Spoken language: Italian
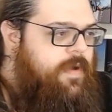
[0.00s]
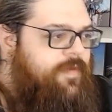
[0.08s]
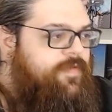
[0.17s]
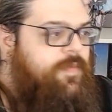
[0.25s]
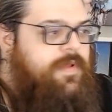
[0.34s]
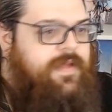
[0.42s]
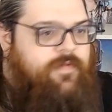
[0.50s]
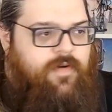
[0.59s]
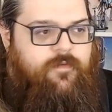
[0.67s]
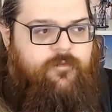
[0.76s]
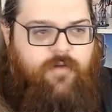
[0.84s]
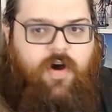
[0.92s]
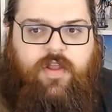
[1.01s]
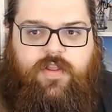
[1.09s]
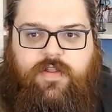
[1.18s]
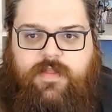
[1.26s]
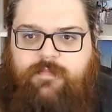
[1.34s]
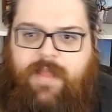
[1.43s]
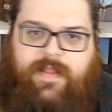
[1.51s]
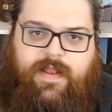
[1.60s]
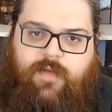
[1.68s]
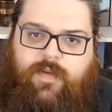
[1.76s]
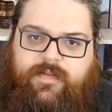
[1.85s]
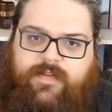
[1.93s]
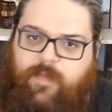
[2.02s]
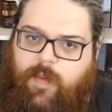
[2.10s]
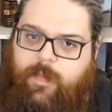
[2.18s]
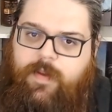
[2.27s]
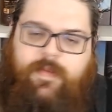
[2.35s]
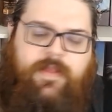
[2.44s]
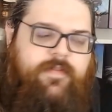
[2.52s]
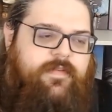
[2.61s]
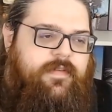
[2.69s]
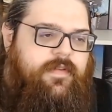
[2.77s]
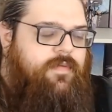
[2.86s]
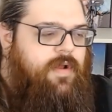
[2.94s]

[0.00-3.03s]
Per questo motivo voglio mettere questa come premessa.